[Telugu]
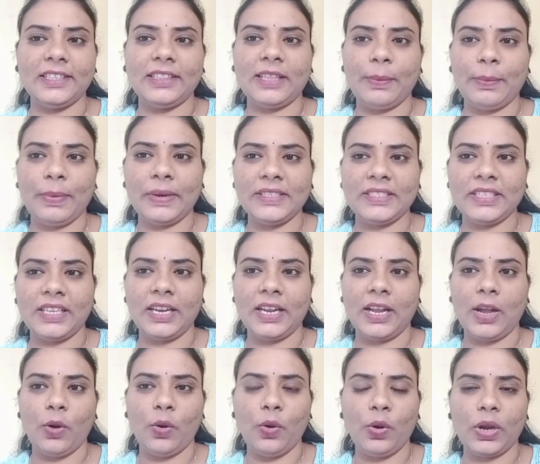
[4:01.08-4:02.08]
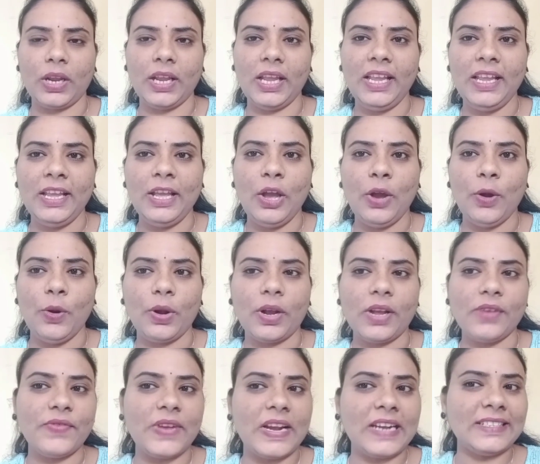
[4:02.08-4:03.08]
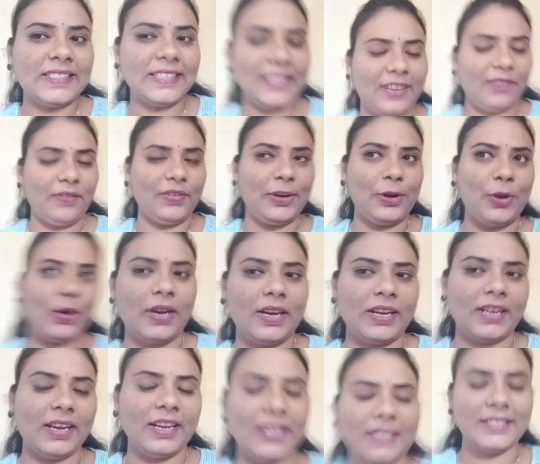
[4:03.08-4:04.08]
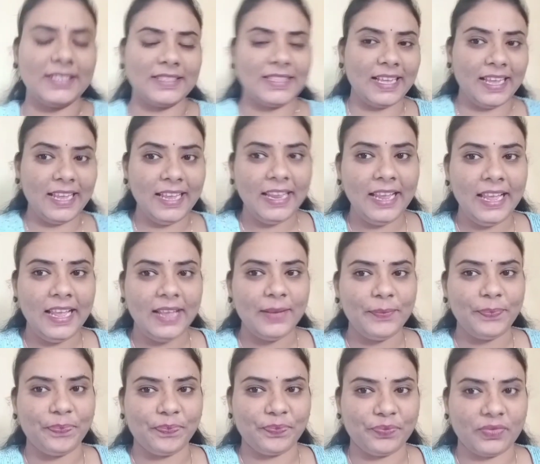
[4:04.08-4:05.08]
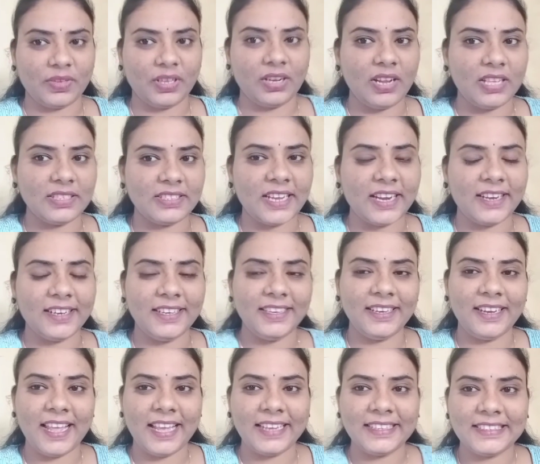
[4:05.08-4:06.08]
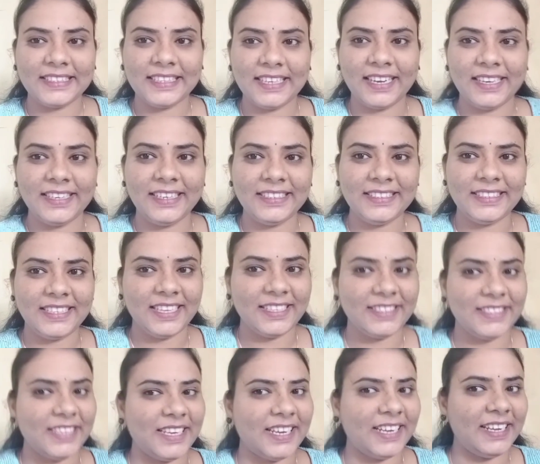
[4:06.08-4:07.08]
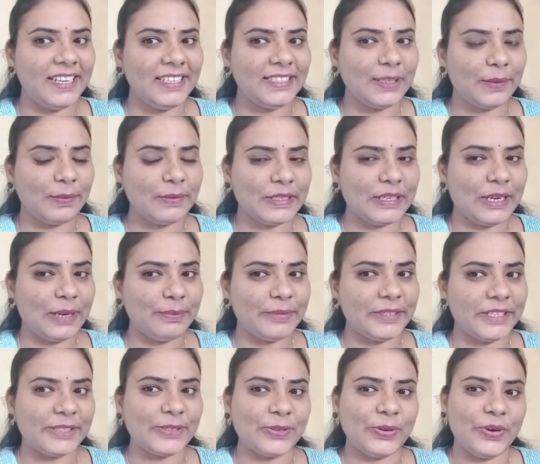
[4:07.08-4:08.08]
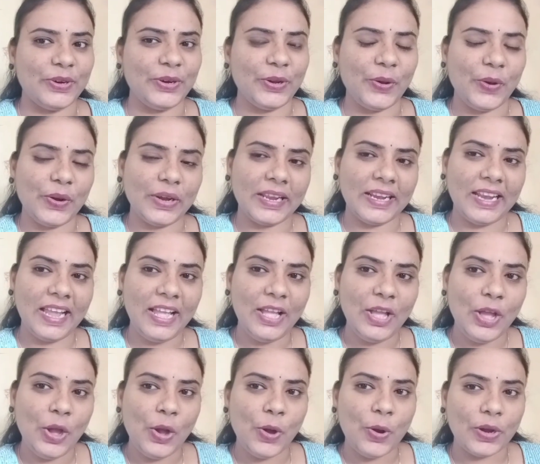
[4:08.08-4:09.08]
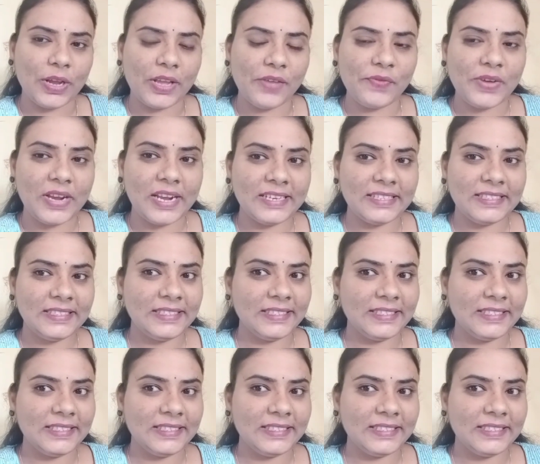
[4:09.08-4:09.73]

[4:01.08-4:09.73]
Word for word: తప్పనిసరిగా ఓకే ఓకే ఫ్రెండ్స్ ఇంకా వీడియో కనుక నచ్చితే నా ఛానల్ని లైక్ చేయండి షేర్ చేయండి సబ్స్క్రైబ్ చేసుకోండి ఓకేనా ఓకే ఫ్రెండ్స్